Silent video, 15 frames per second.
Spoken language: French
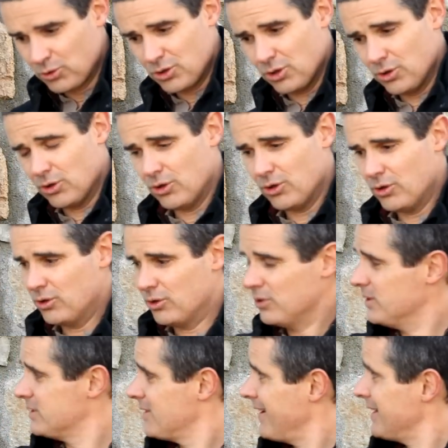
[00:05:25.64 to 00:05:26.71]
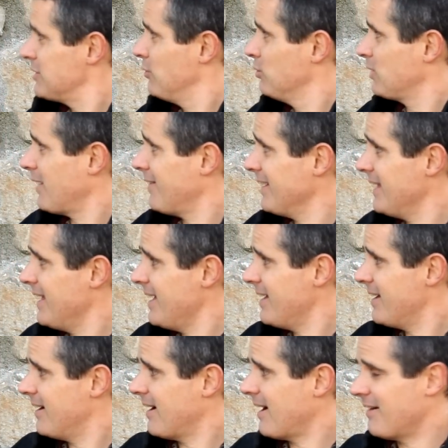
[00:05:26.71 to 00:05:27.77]
euh, c'est vrai que si vous travaillez
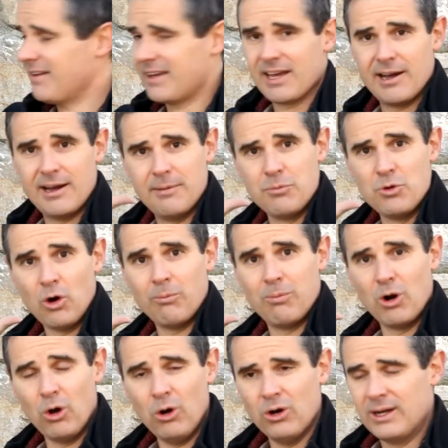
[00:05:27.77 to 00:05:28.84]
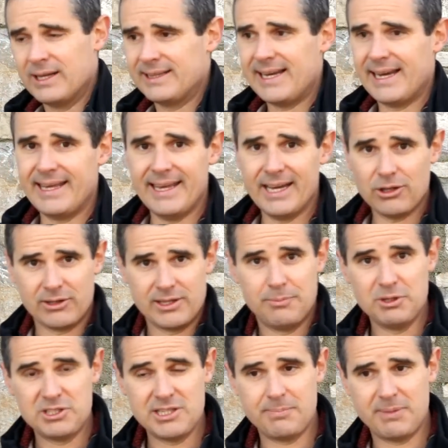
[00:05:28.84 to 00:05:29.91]
euh, avec un mur blanc, derrière dans des
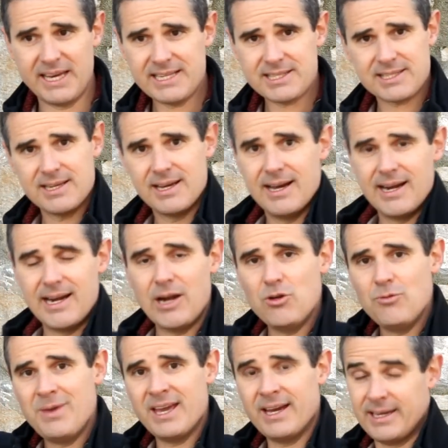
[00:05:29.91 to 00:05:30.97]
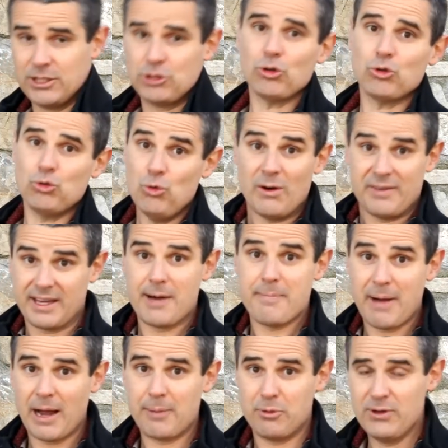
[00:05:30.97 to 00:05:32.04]
petites pièces, la lumière, et surtout avec un
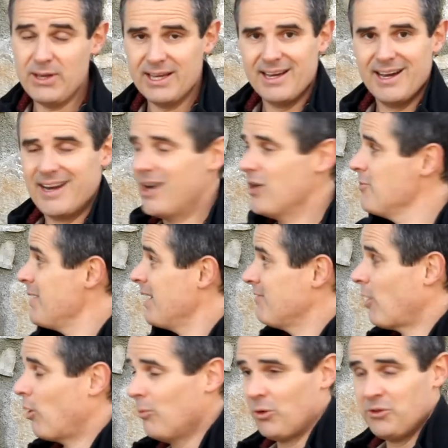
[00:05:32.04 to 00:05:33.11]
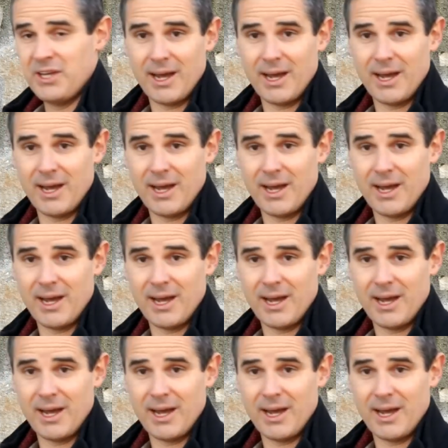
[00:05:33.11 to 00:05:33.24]
parapluie, la lumière va rebondir